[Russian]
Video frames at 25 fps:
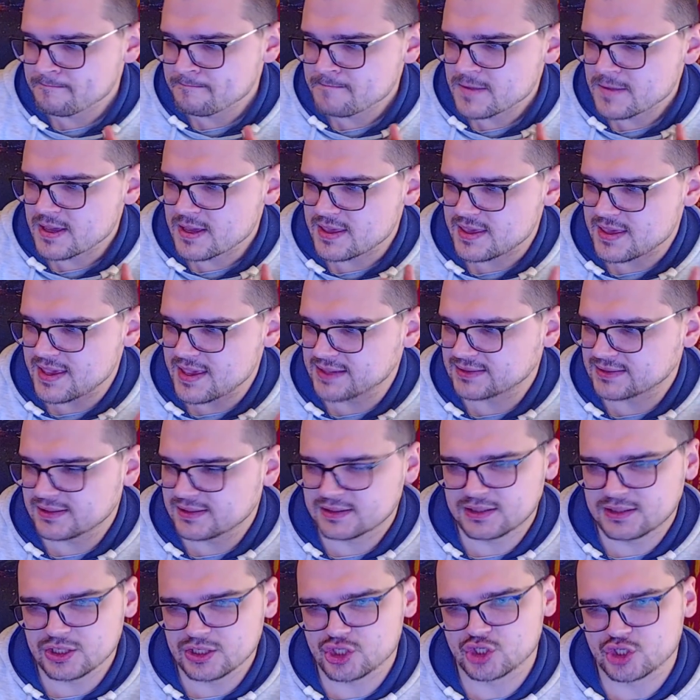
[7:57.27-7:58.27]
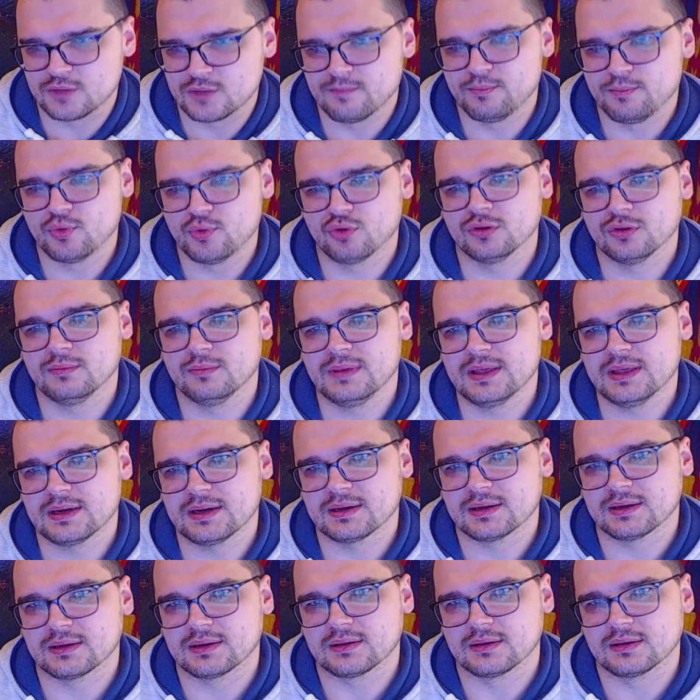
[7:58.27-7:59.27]
если ты чемпион
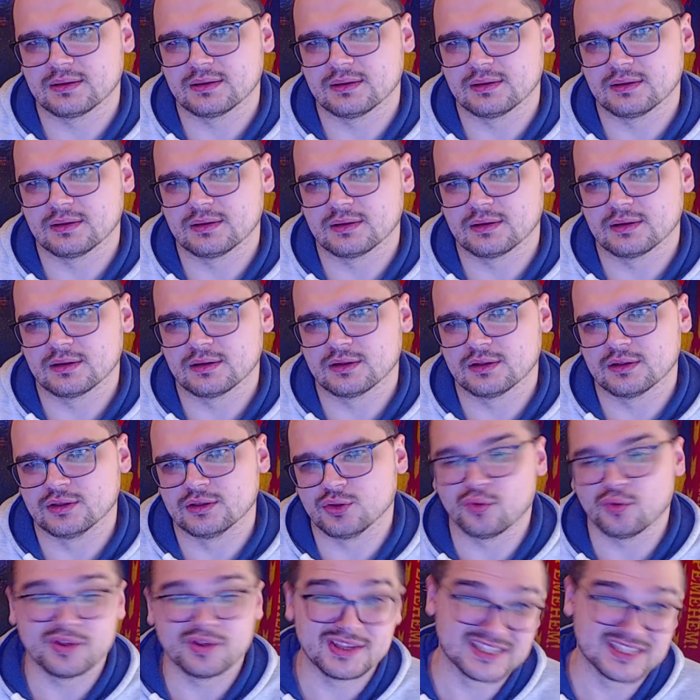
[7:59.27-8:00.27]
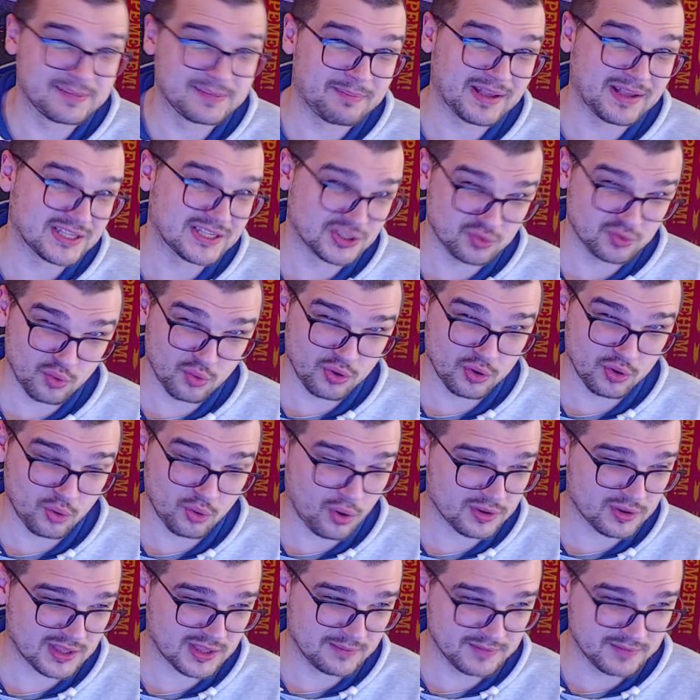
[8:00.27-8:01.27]
мира, ну, не запасной
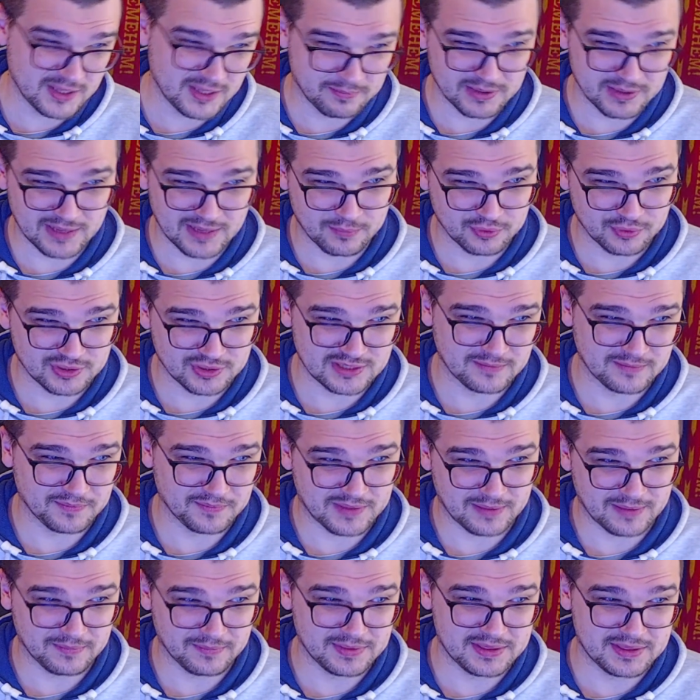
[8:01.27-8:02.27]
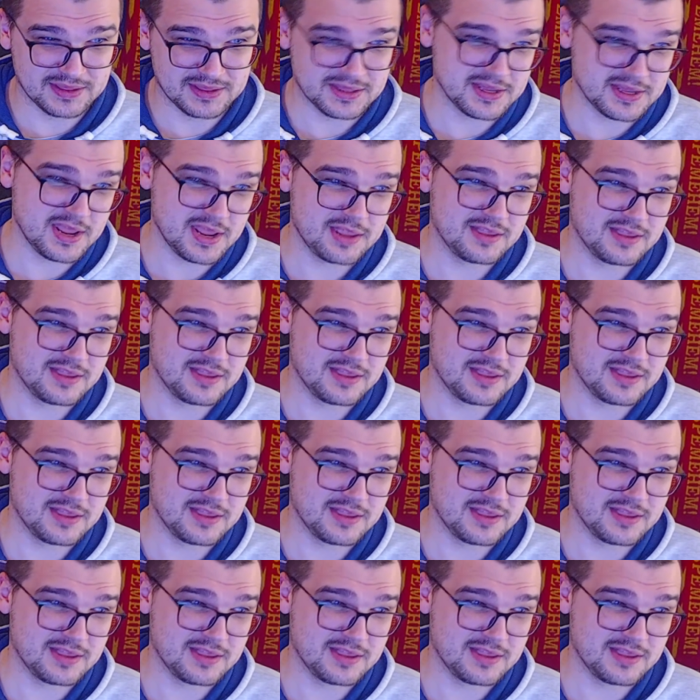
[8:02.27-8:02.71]
игрок, там, типа, допустим, там, третий